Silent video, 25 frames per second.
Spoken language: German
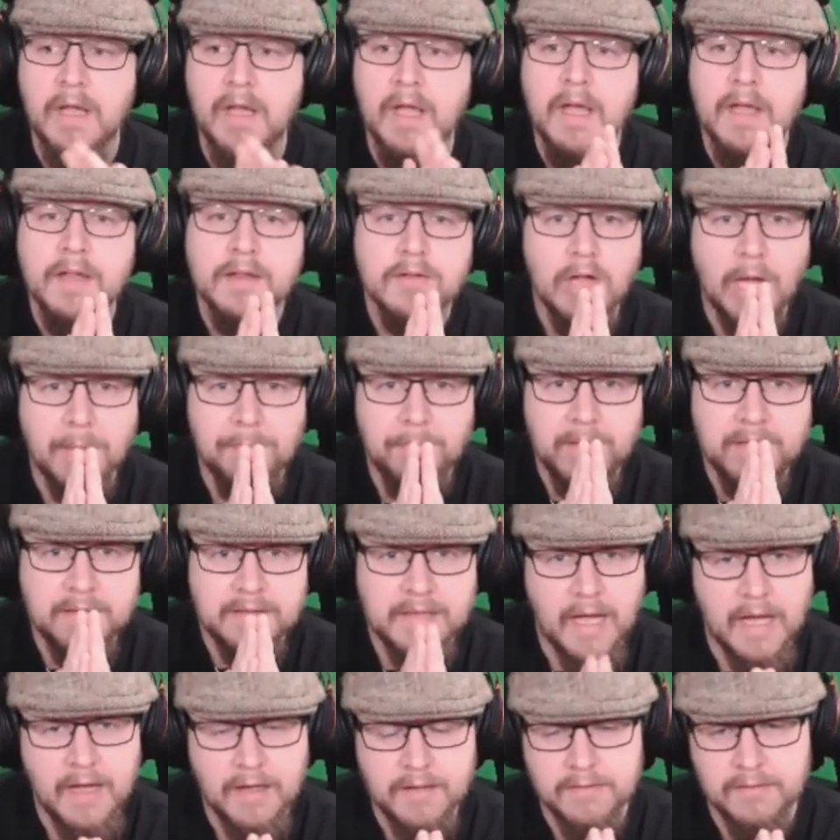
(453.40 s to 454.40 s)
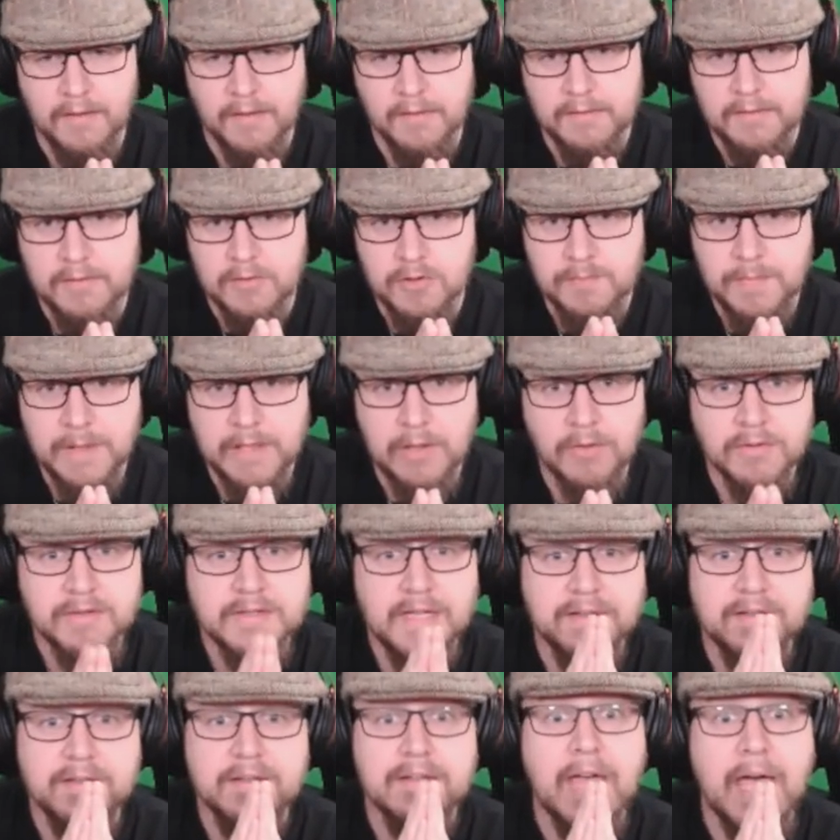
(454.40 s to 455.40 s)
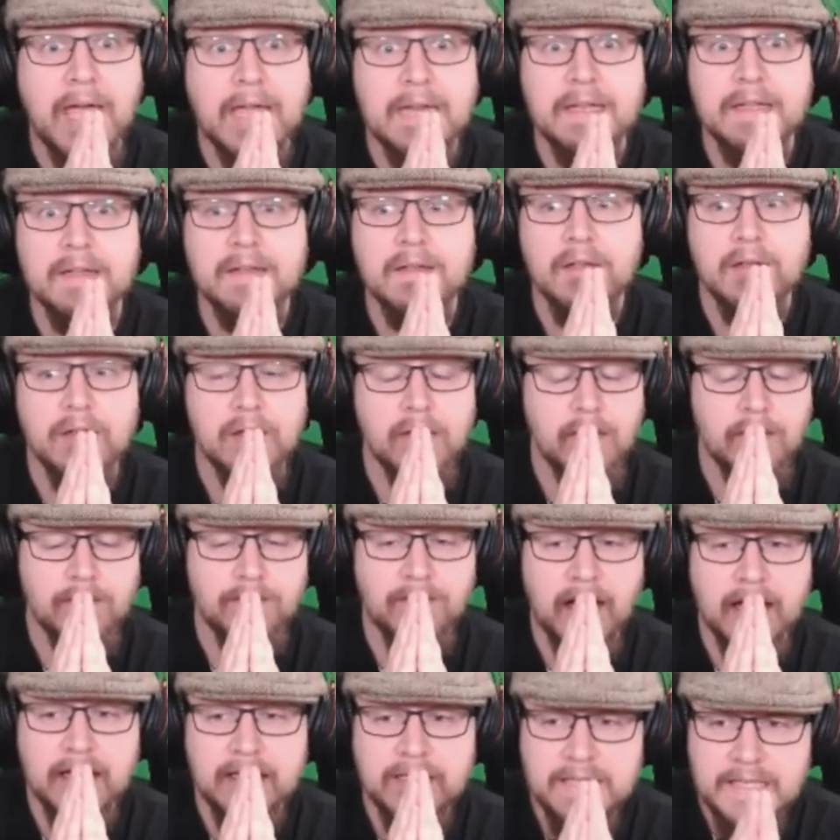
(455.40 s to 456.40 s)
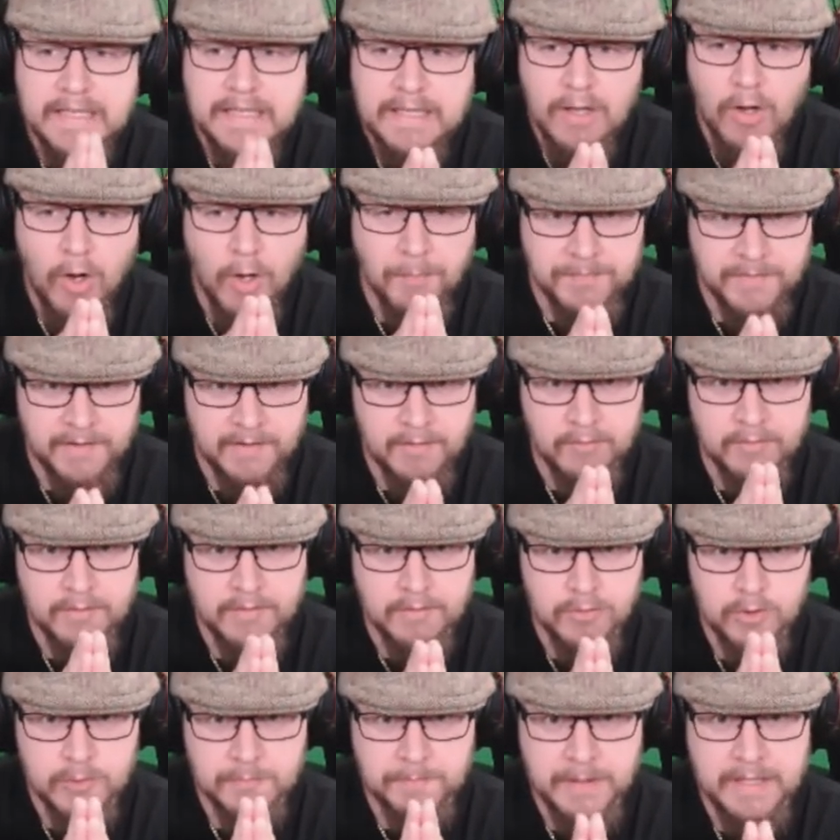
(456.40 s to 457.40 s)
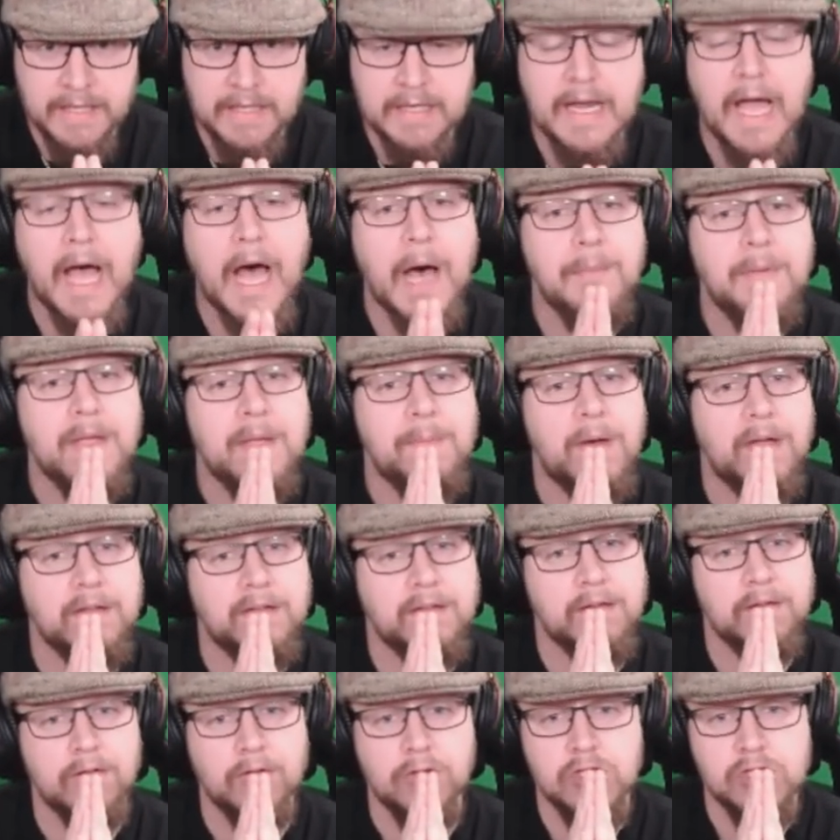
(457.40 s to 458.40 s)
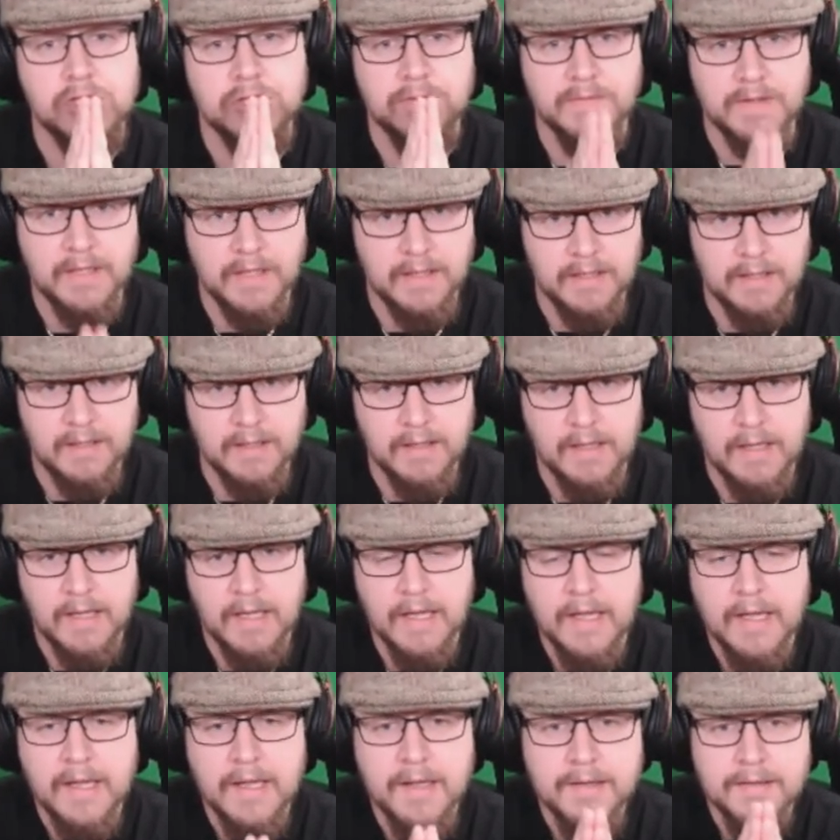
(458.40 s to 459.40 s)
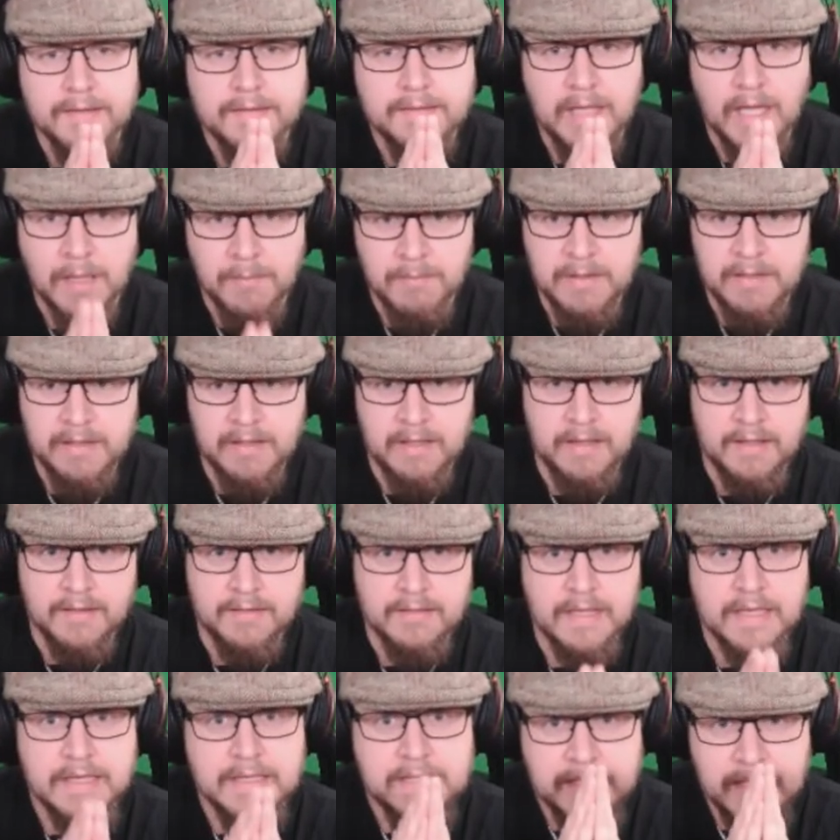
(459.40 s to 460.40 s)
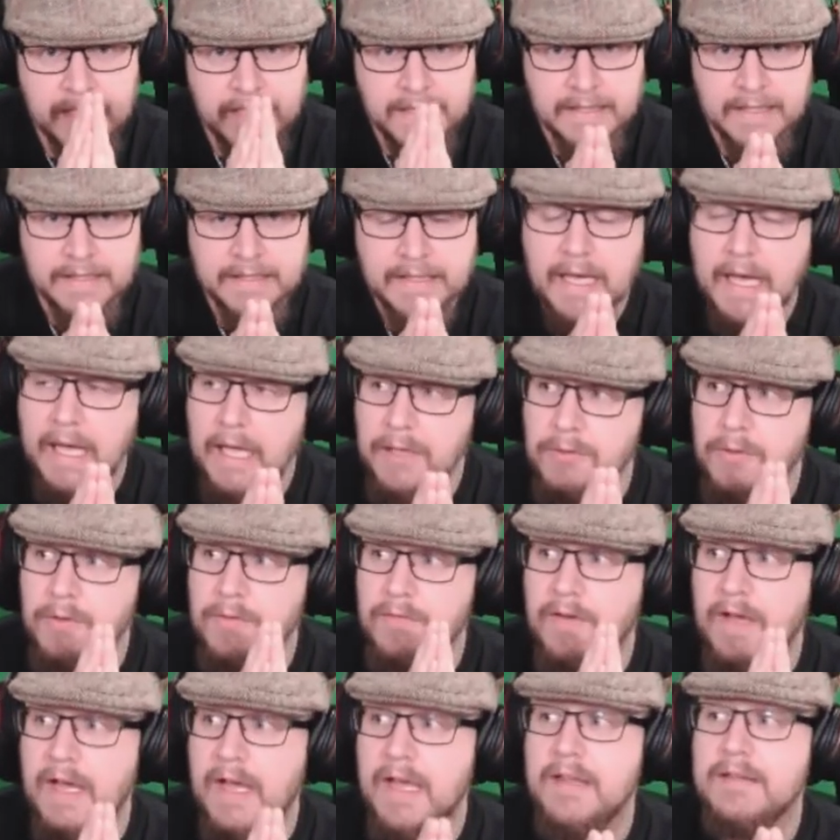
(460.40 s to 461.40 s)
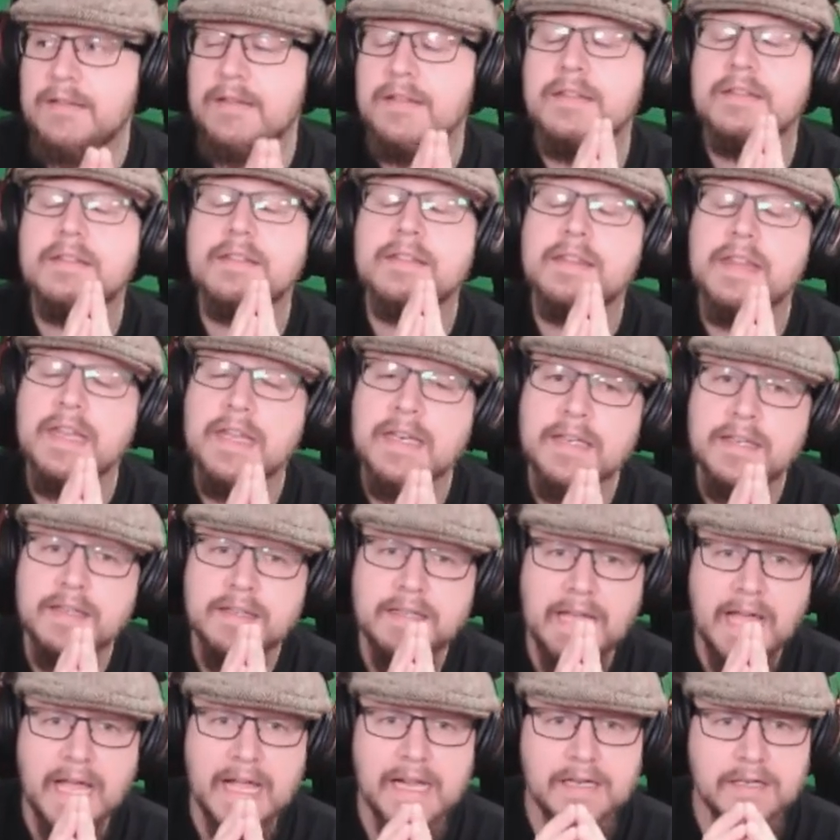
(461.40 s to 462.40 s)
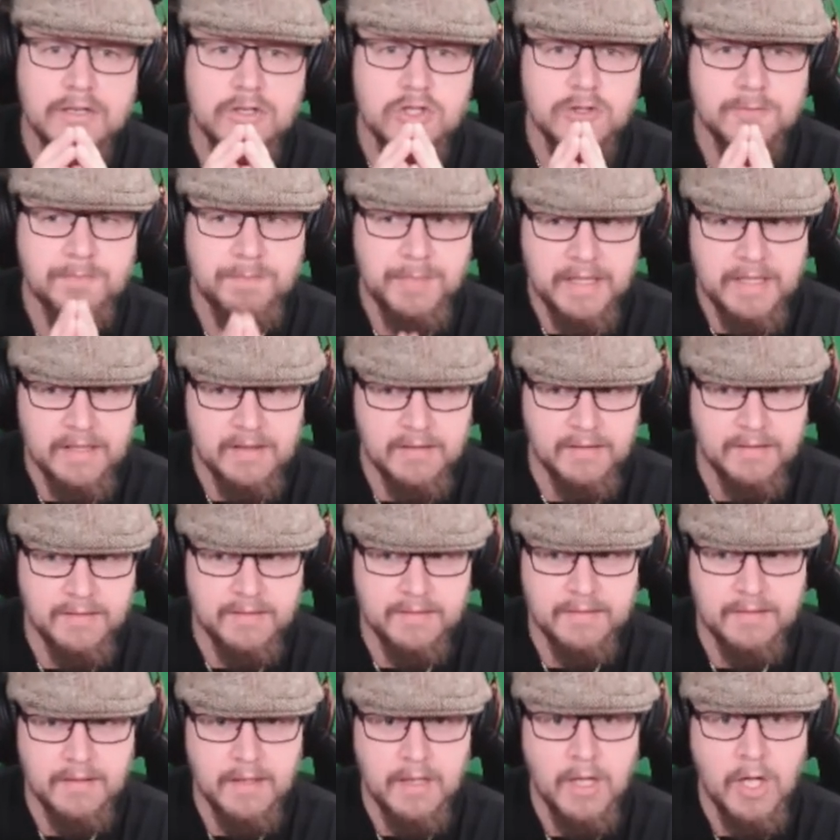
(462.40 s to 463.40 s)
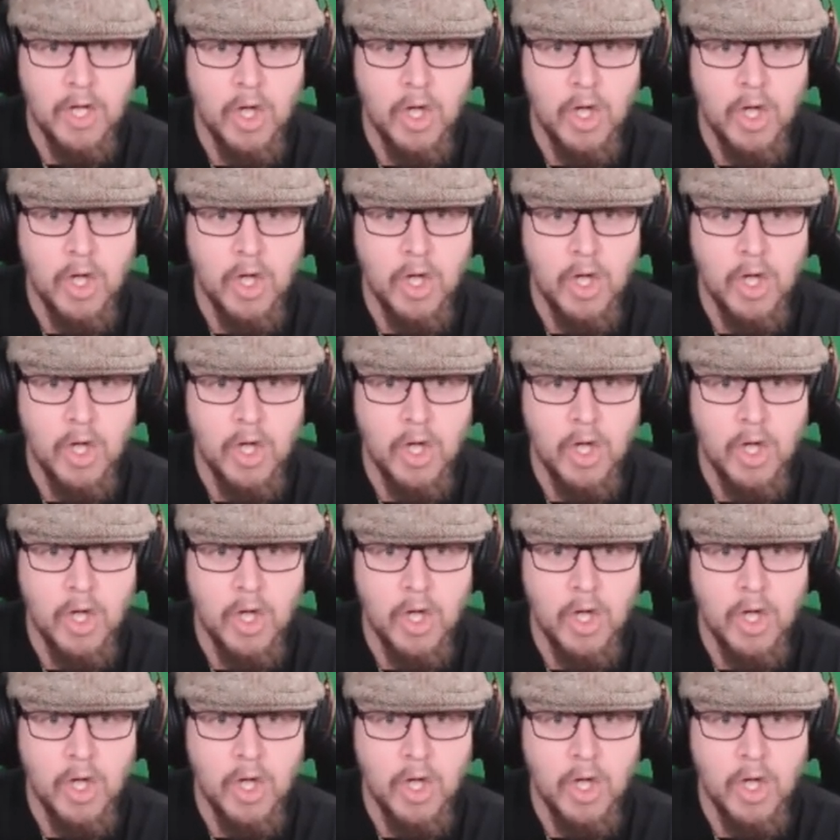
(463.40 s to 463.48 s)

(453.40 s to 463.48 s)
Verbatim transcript: So hat man Dark Souls gespielt. Und das ist eine valide Option zu spielen, aber ihr macht es euch schwierig. Summonings in jeglicher Art und Weise sind Teil des Spiels.